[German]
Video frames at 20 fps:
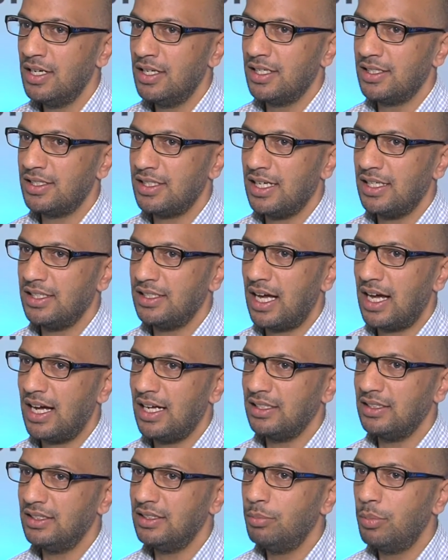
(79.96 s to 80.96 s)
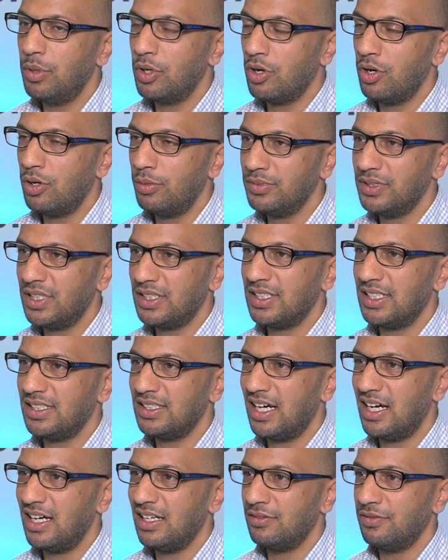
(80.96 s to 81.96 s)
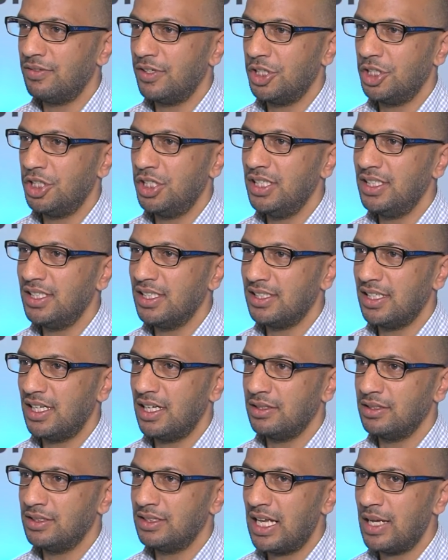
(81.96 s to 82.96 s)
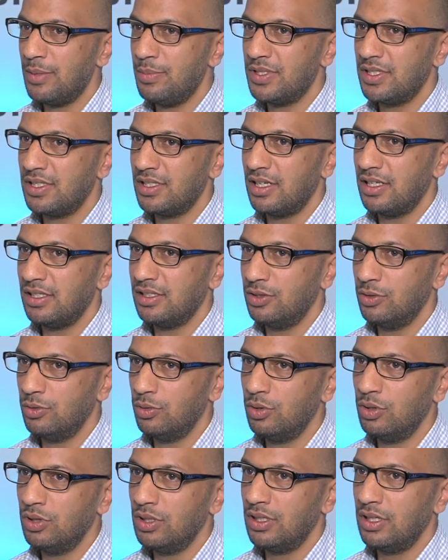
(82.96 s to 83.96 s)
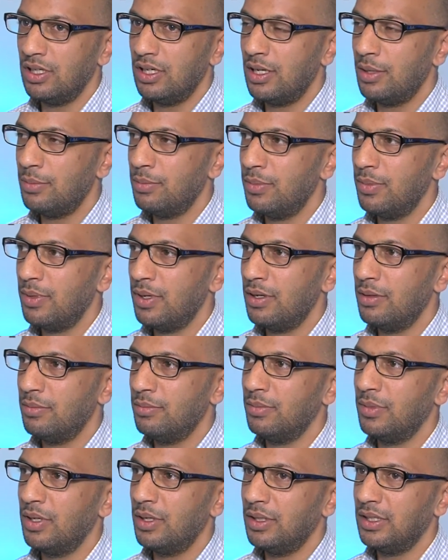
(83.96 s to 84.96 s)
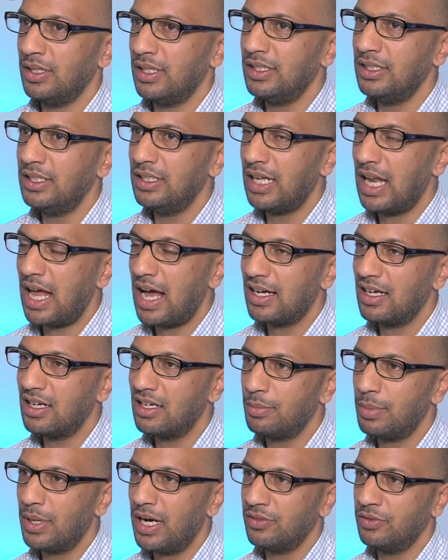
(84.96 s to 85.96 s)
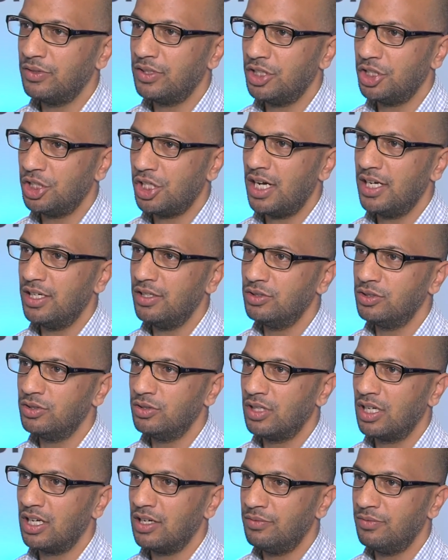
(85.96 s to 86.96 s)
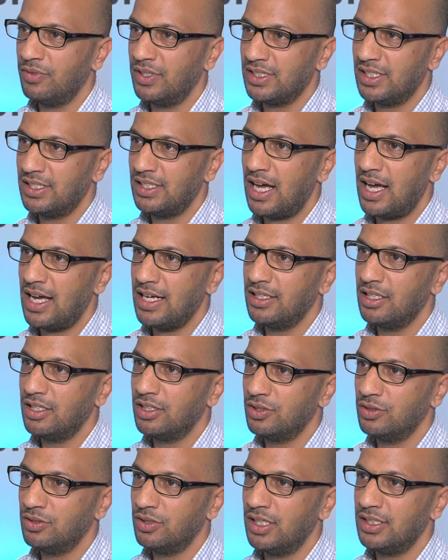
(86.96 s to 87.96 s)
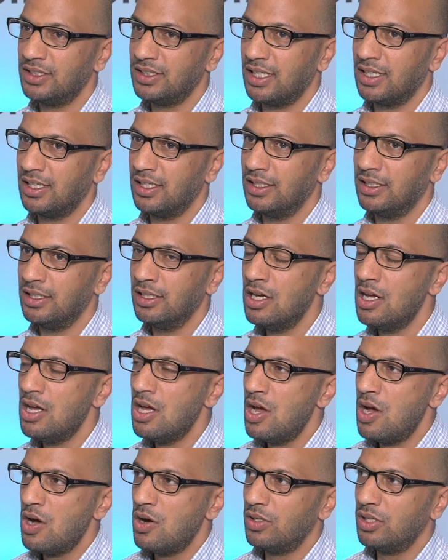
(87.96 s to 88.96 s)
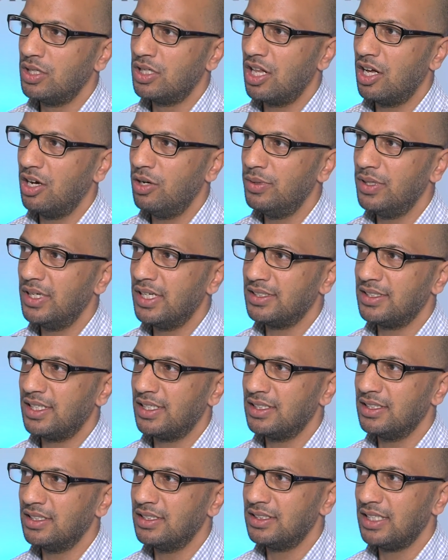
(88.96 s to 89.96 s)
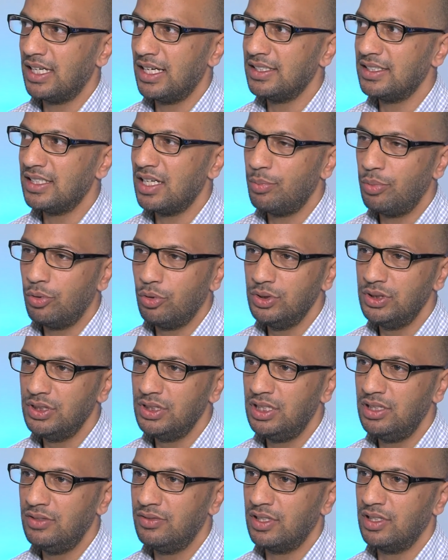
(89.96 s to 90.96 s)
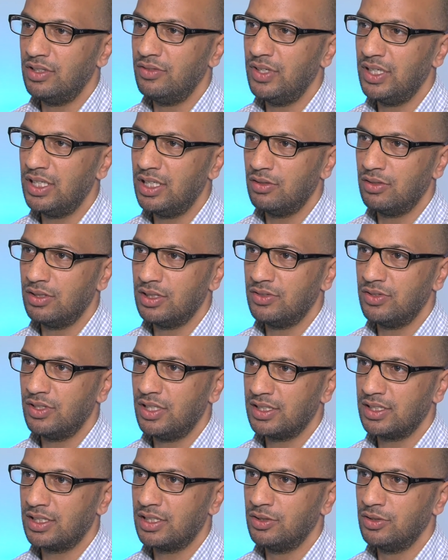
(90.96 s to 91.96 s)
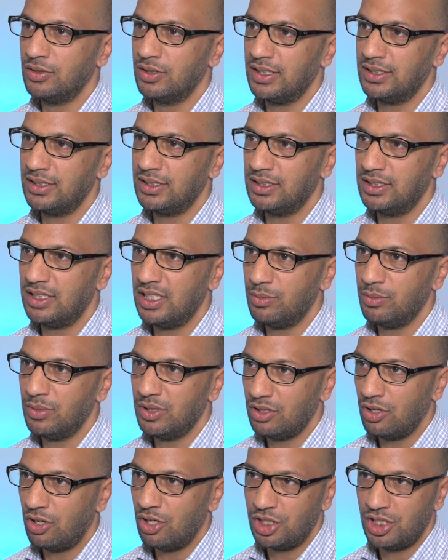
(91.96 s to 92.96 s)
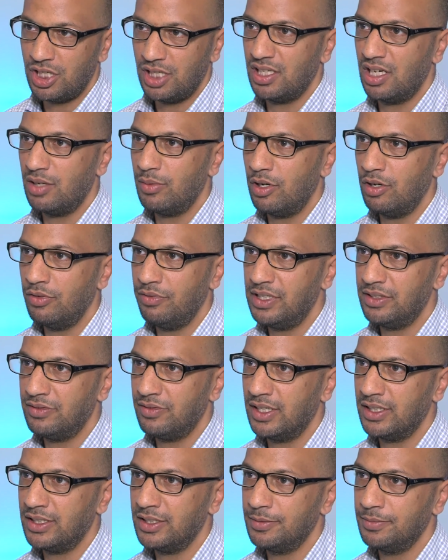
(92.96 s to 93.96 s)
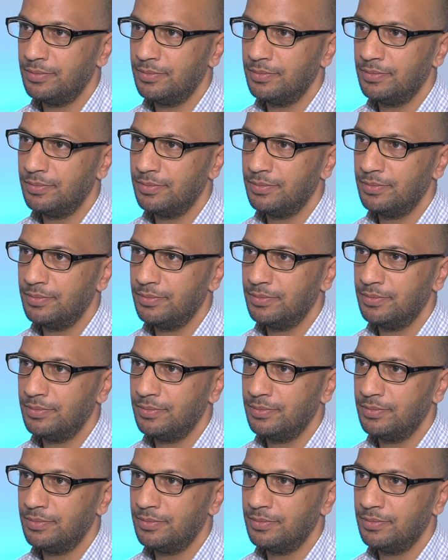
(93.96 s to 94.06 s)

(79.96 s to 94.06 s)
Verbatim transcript: dass er Daten bekommt, dass er Daten versteht, dass er selbst äh, so ähm, ähm, in die Lage gebracht wird, Entscheidungen zu treffen, was seine eigene Gesundheit angeht. Und ich glaube, dass das eine sehr, sehr positive Entwicklung ist für das Gesundheitssystem in Deutschland, aber auch weltweit.